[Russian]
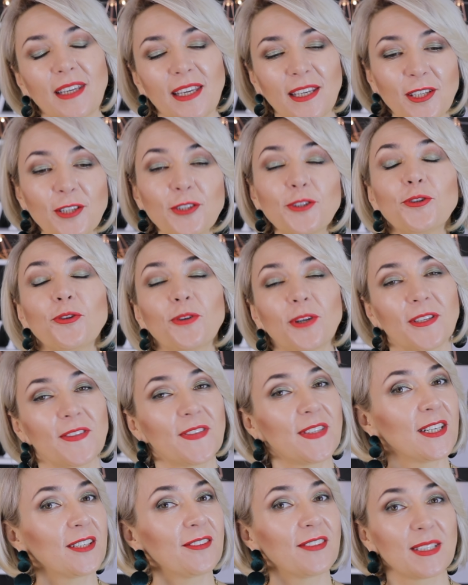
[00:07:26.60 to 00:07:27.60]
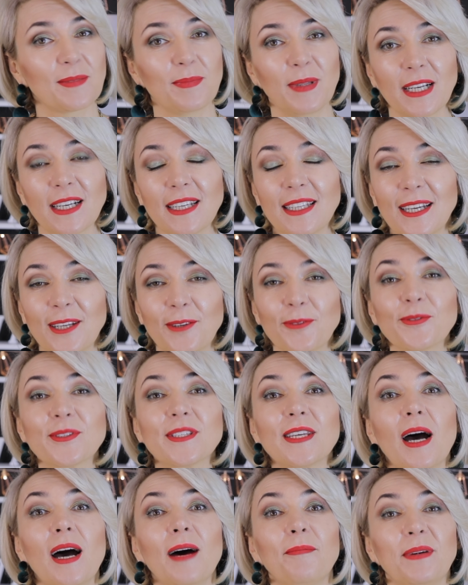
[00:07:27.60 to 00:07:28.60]
И еще раз всех вас благодарю
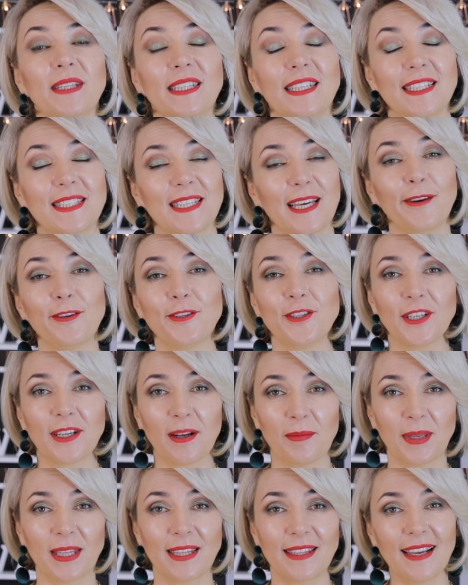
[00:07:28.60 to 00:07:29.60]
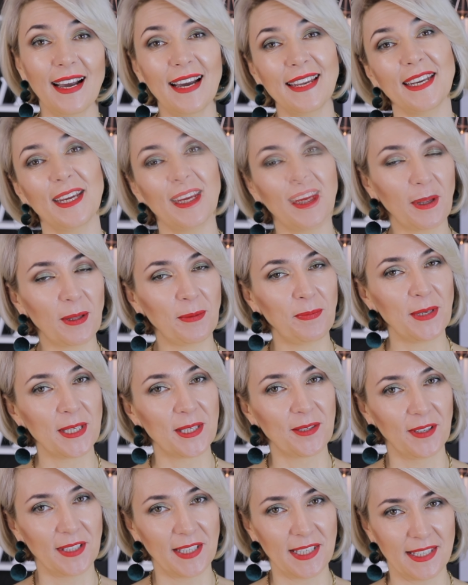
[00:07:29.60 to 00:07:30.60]
за потрясающие комментарии.
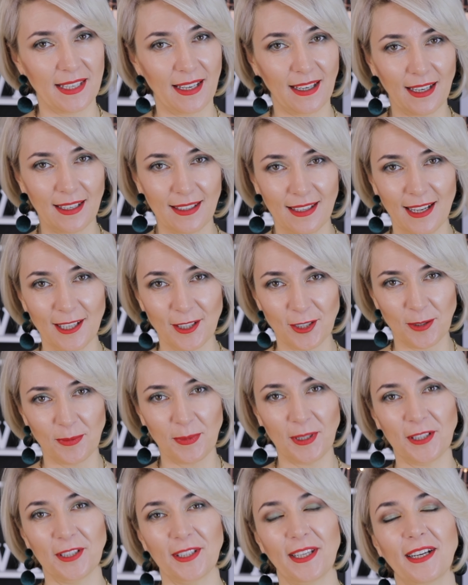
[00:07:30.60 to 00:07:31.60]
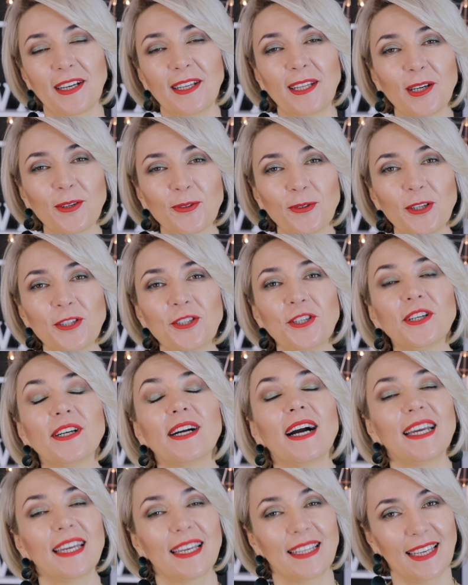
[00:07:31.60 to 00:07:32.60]
Подписывайтесь на канал, жмите на колокольчик,
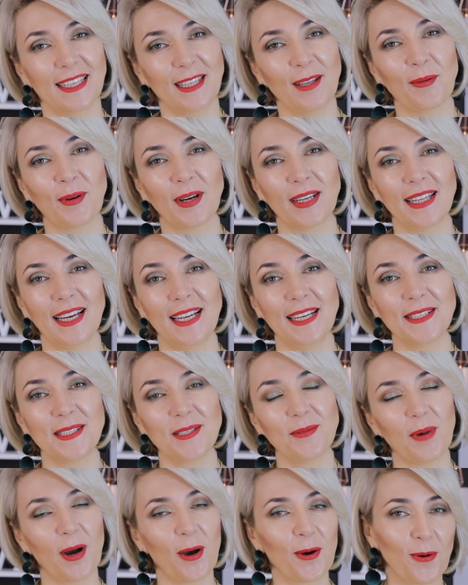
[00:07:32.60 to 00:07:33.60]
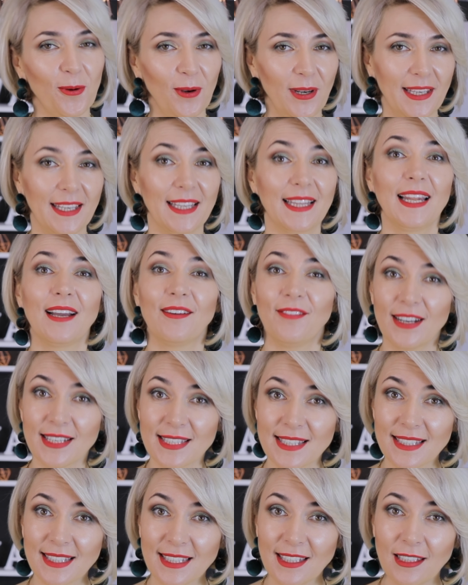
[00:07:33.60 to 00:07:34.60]
а я на этом канале снимаю ролики для вас
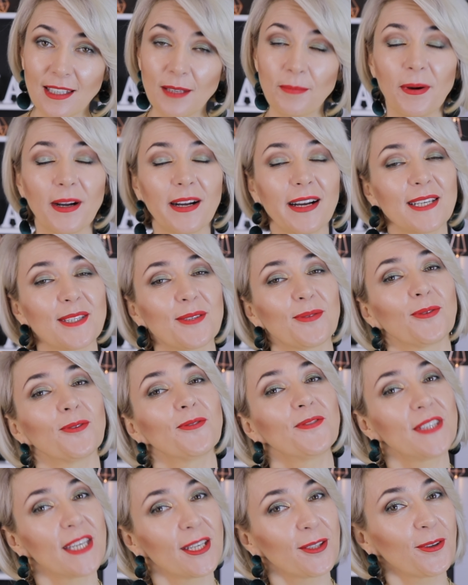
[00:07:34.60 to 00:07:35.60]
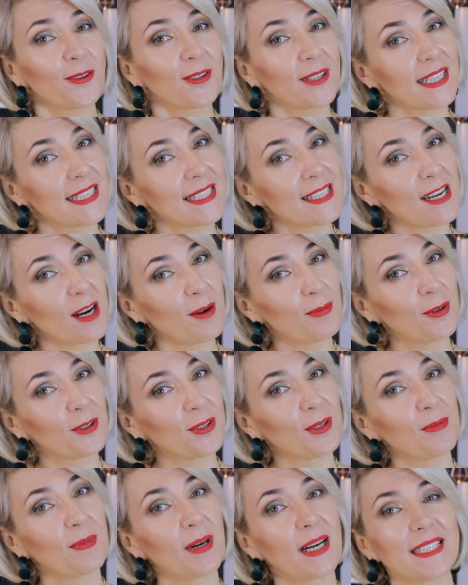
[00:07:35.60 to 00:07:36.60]
и показываю все тонкости работы
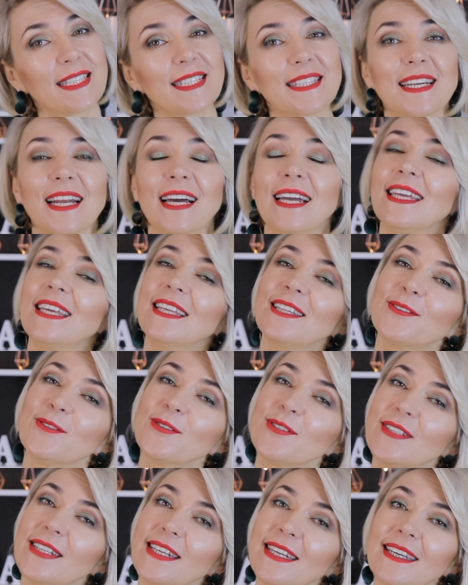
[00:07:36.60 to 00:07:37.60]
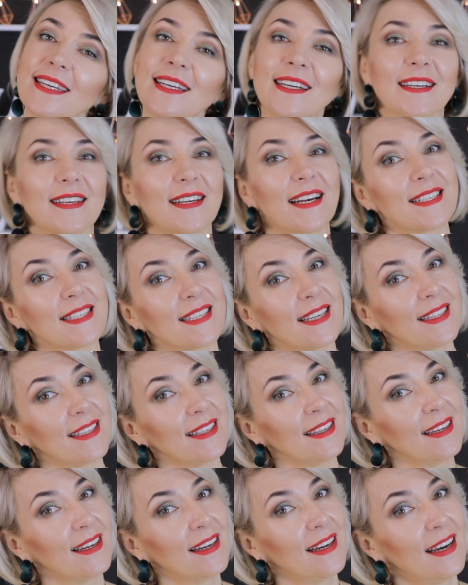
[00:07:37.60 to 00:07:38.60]
мастера индустрии
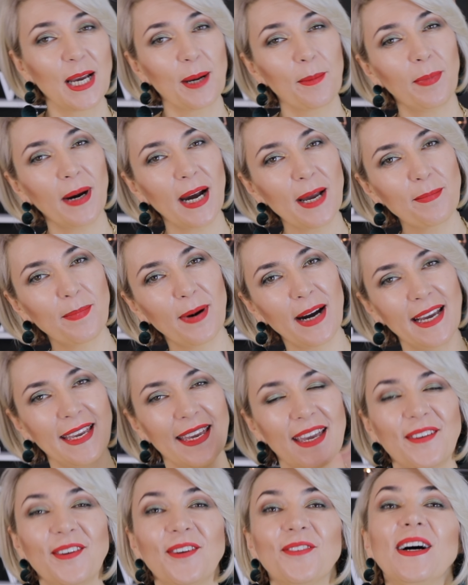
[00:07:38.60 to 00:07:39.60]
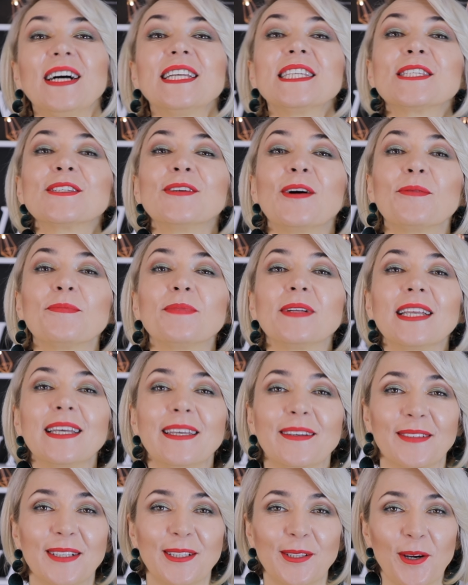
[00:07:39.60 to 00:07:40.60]
красоты. Bye-bye, everyone! С вами была
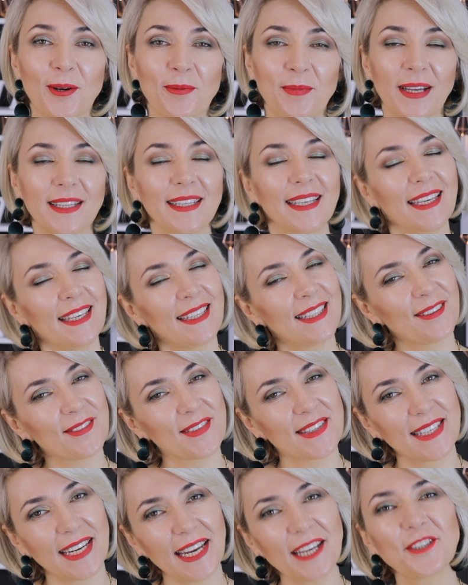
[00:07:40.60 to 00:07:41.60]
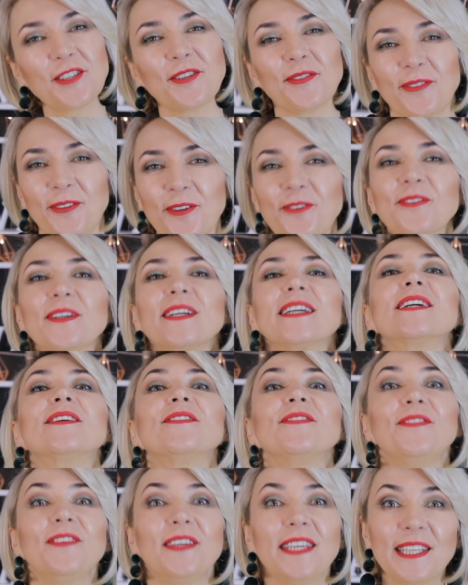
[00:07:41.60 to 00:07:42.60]
Ева Лорман и до встречи в новых
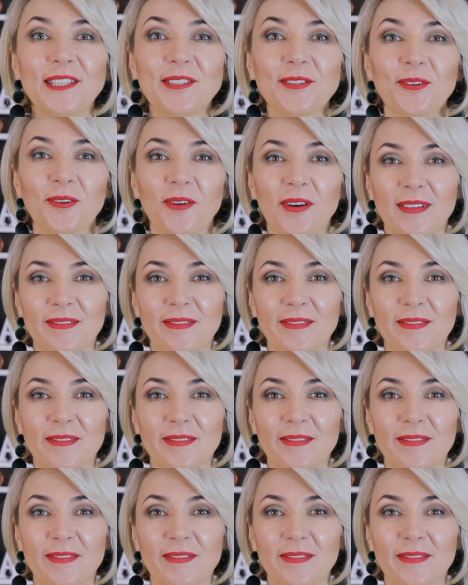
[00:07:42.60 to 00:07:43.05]
видео!